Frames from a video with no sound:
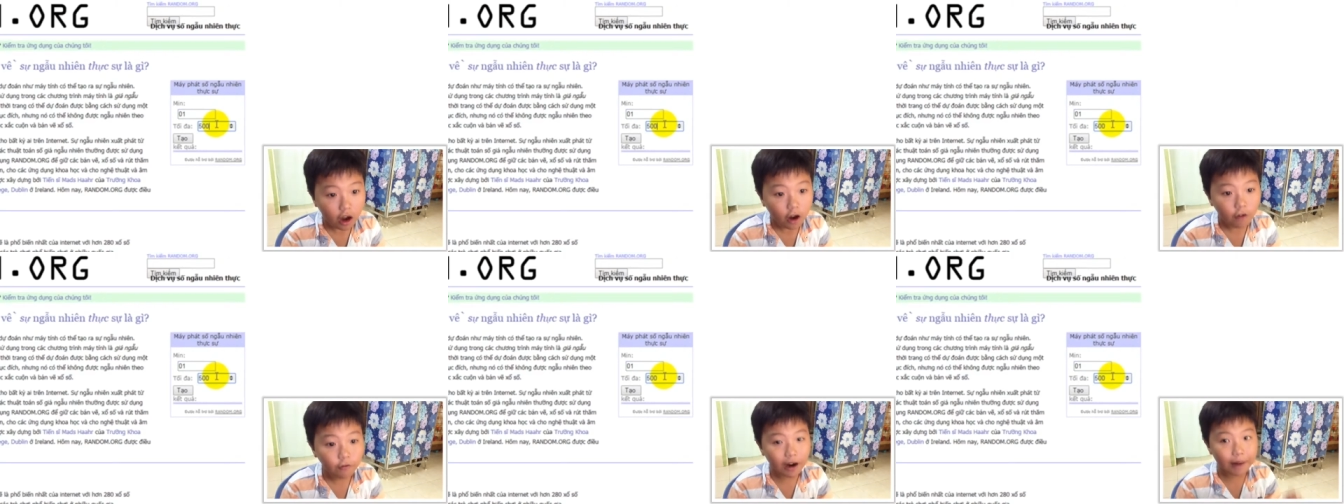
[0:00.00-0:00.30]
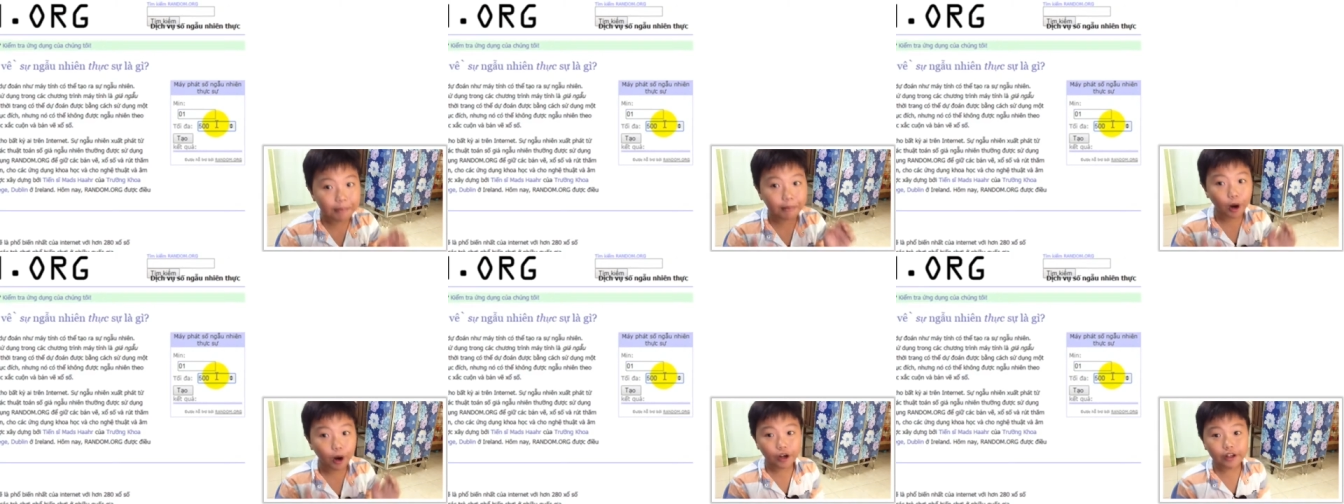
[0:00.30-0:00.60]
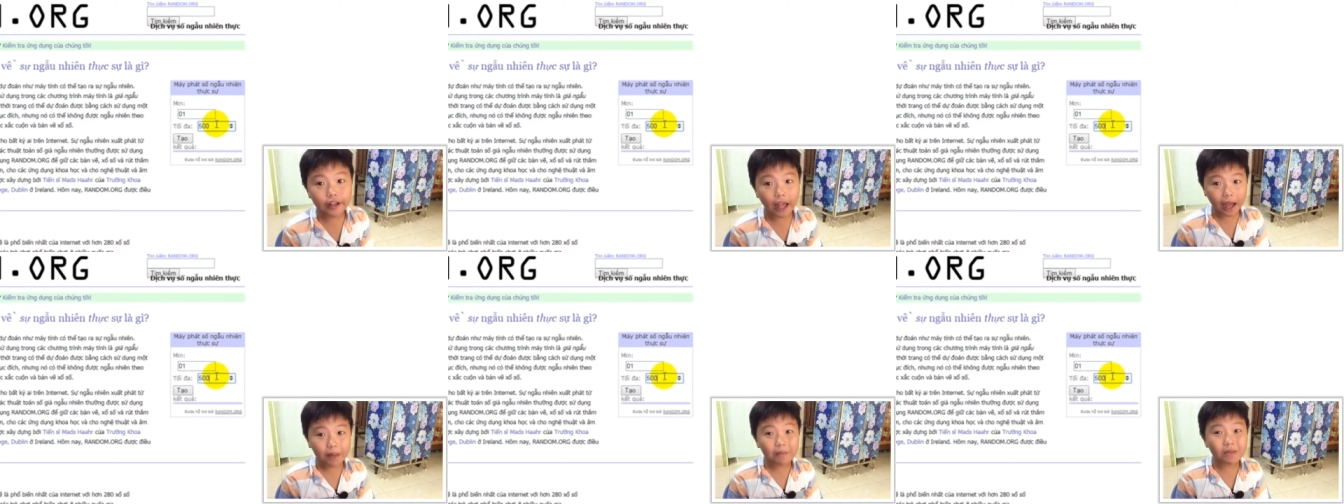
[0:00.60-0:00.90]
và
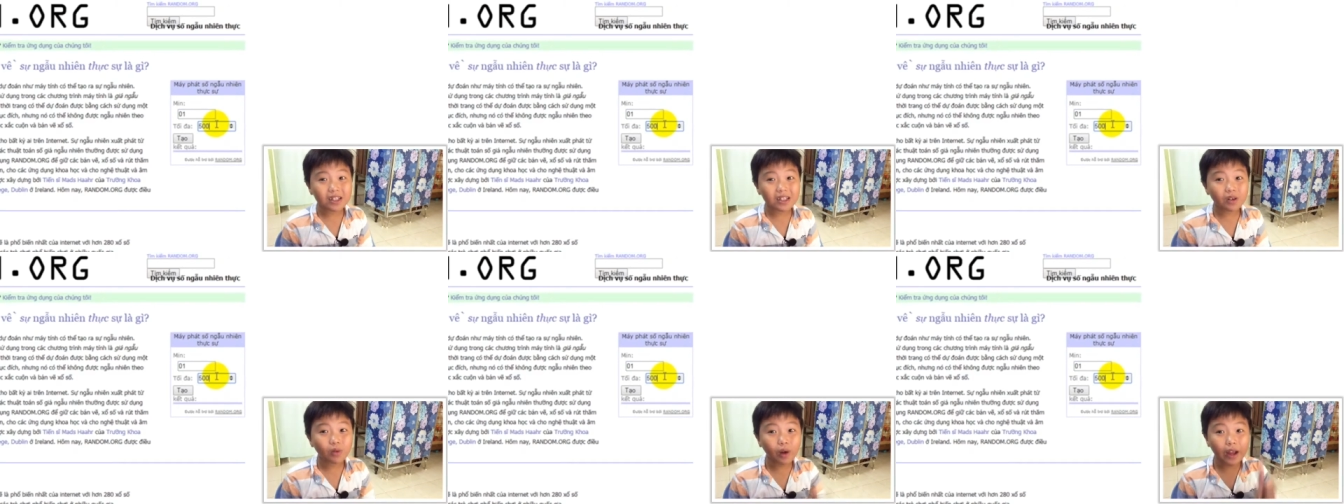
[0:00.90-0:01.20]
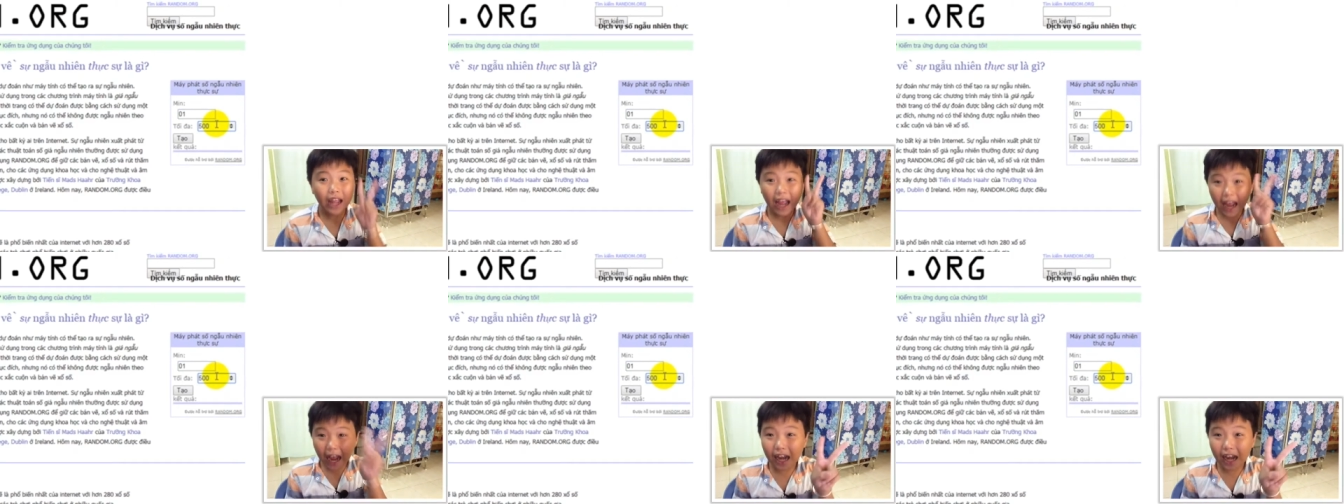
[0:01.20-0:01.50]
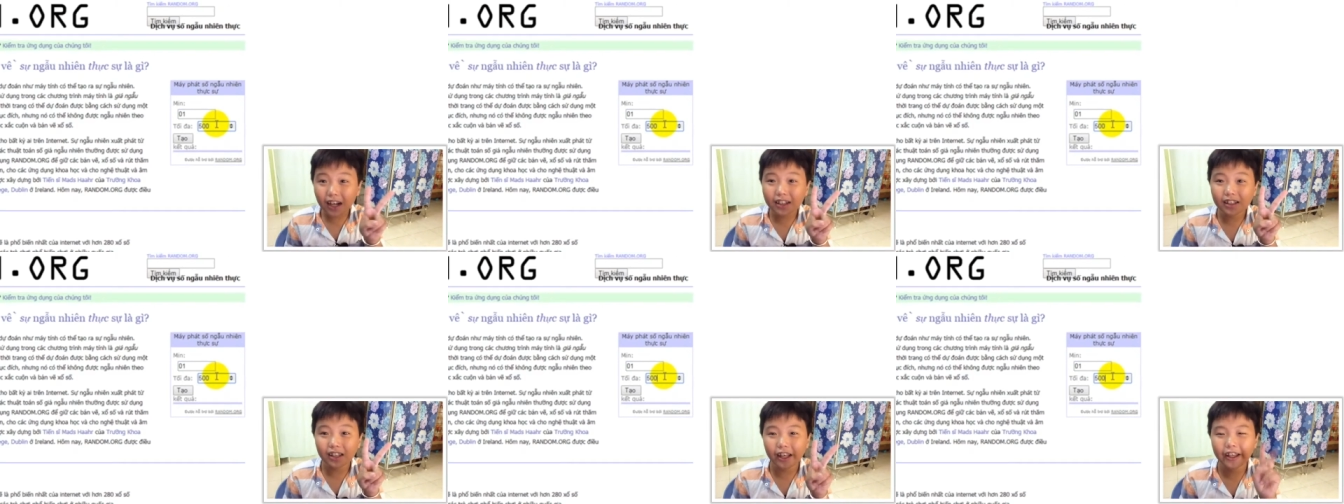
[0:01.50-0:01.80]
mỗi giải mình sẽ quay hai
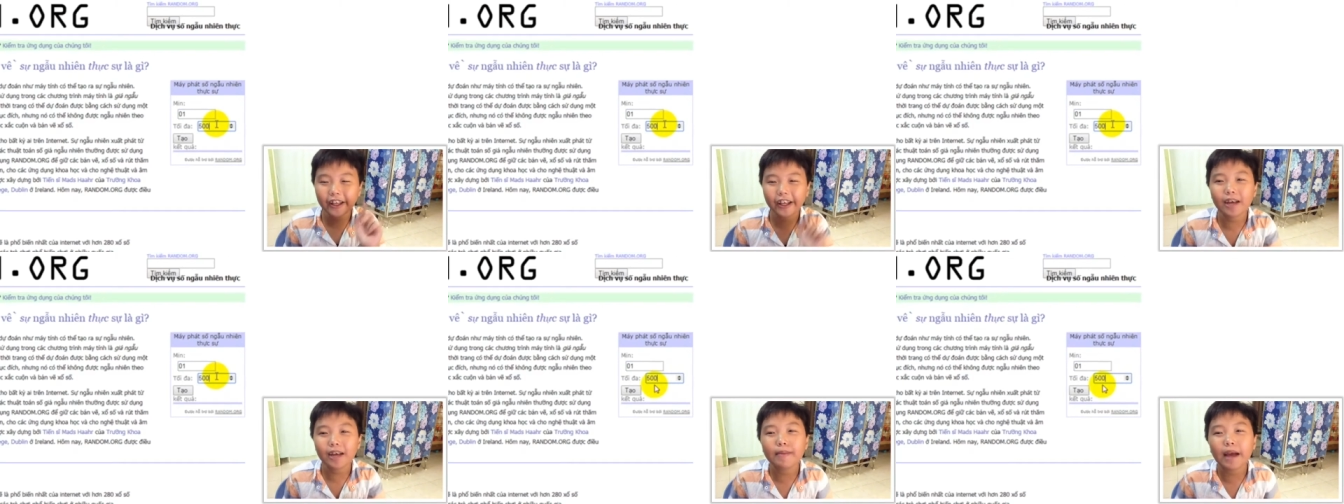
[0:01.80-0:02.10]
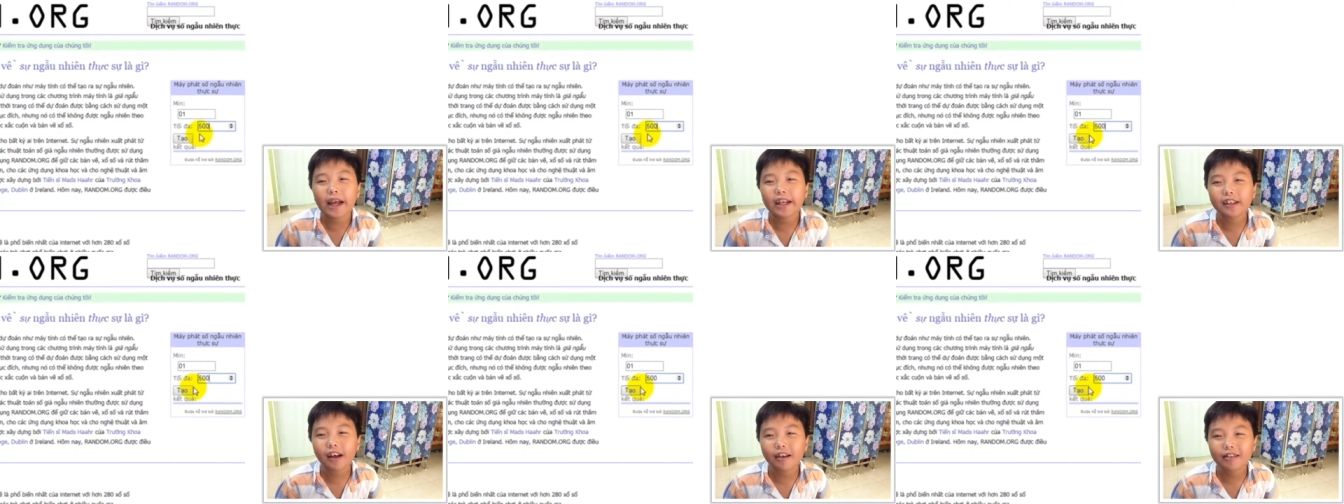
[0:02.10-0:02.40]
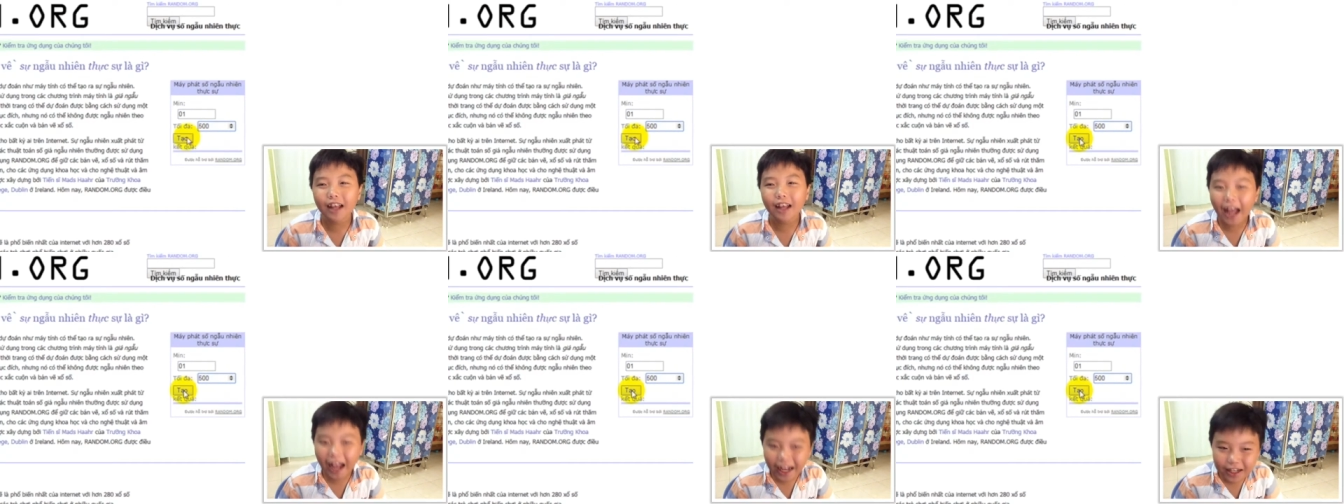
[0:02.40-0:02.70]
lần tại vì các bạn
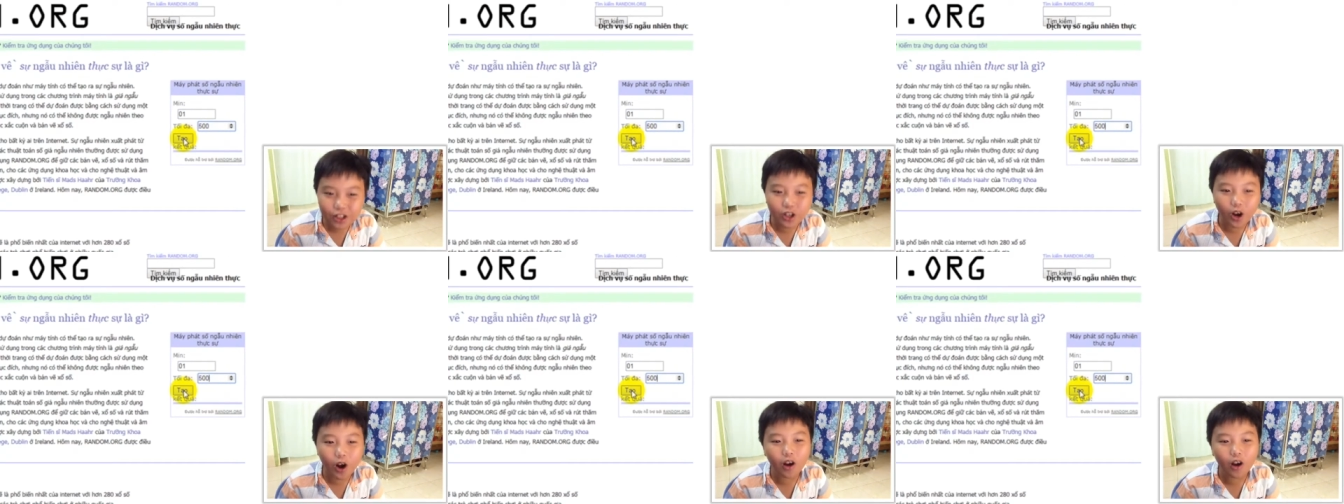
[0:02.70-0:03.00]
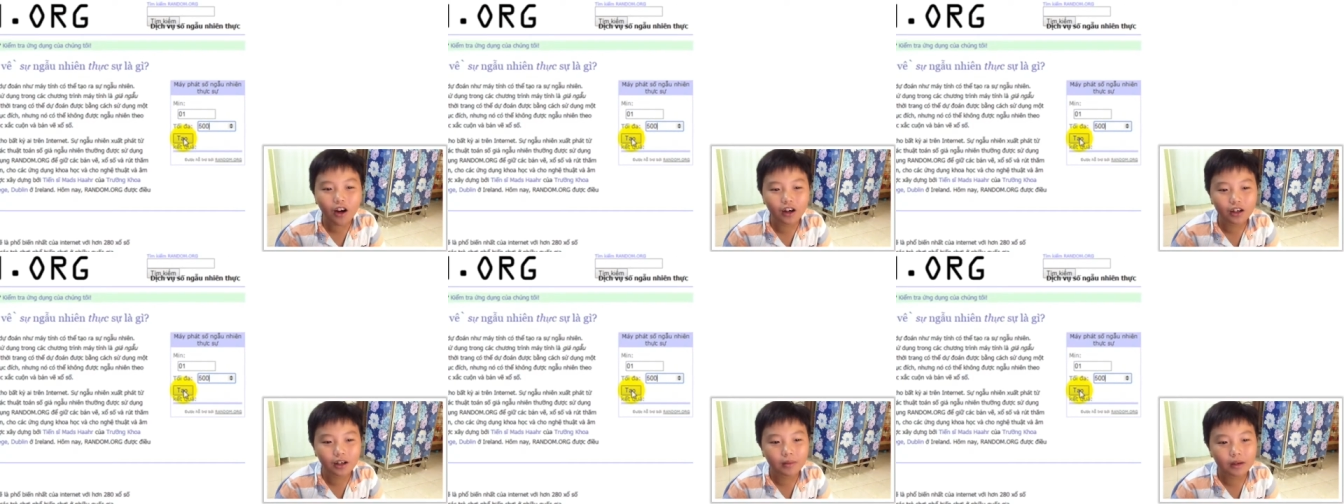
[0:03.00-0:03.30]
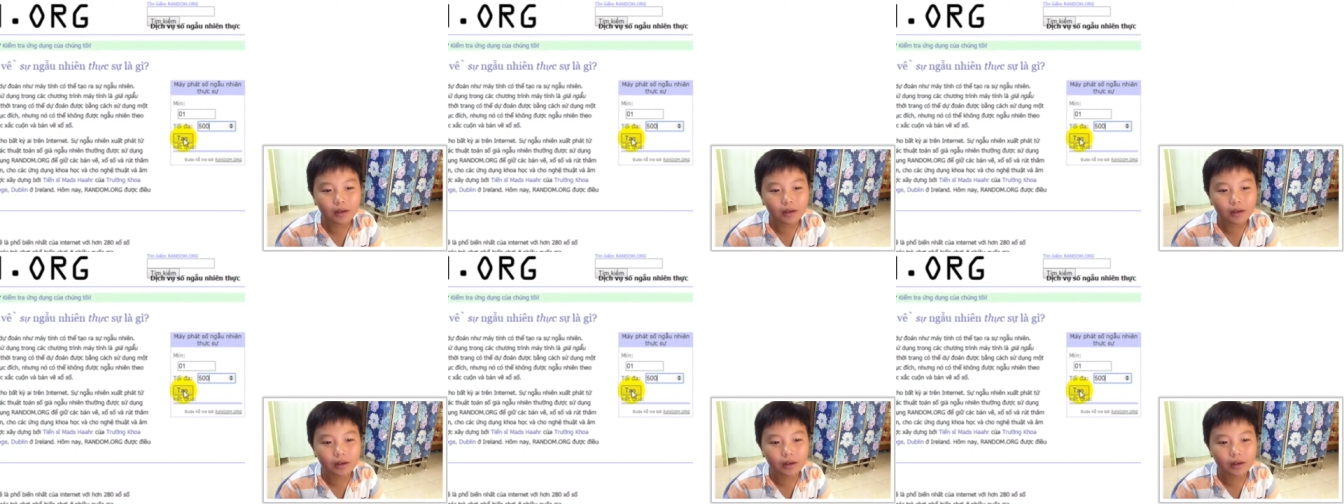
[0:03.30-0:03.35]
chọn tới hai số lần nên